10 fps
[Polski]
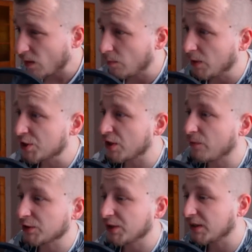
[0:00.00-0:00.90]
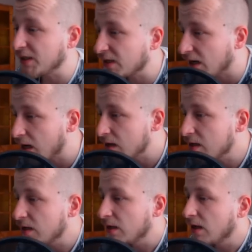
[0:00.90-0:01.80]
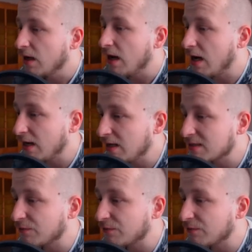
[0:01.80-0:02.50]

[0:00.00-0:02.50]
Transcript: bliżej właśnie Kinga, ale